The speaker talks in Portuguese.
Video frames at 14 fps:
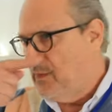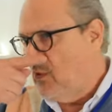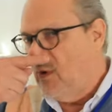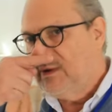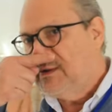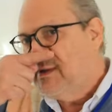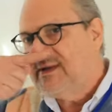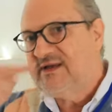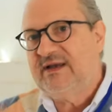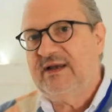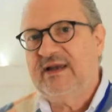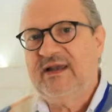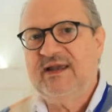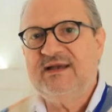
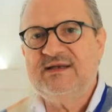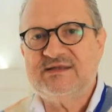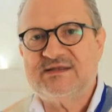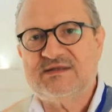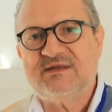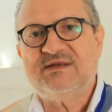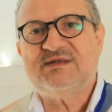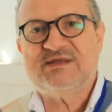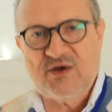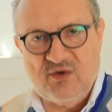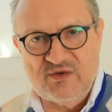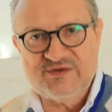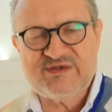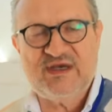onde eles se
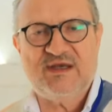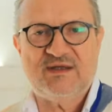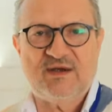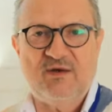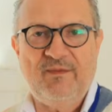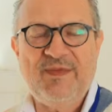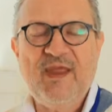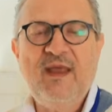concentram.